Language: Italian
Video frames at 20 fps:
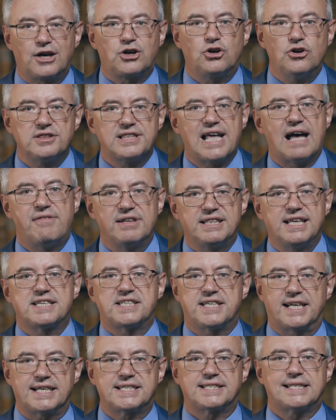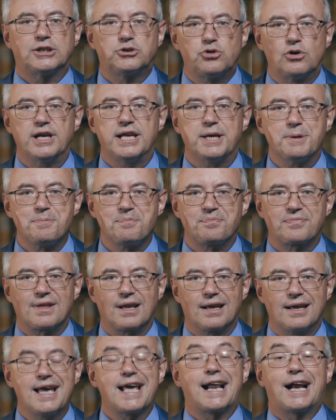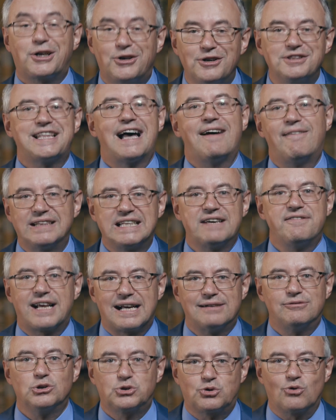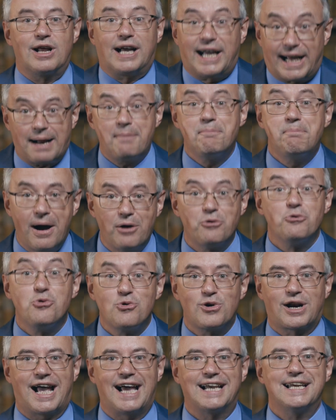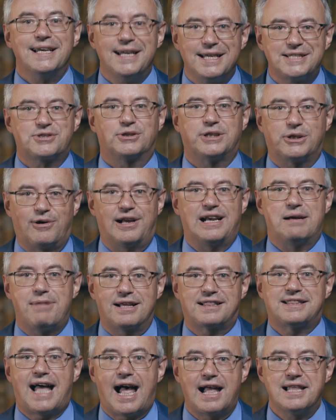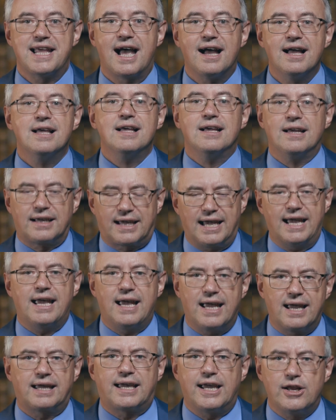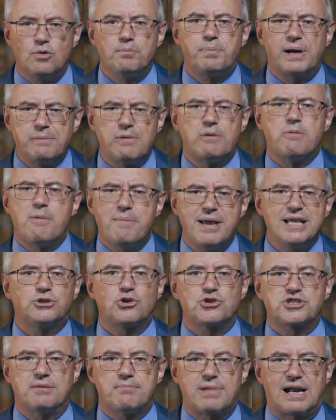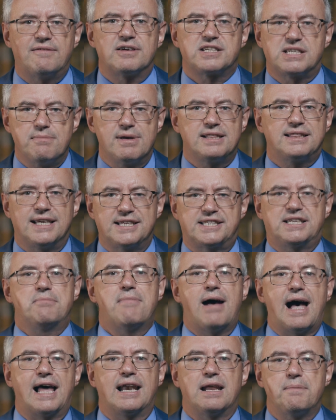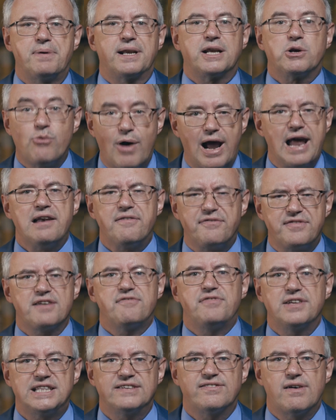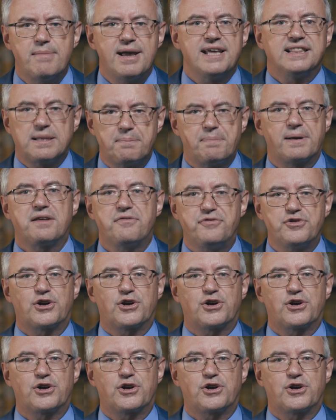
raccontava di essere stato lì, e raccontava di aver avuto una gran paura all'inizio di quella battaglia, che, che, in un primo momento sembrava si mettesse male per i Guelfi, effettivamente, per i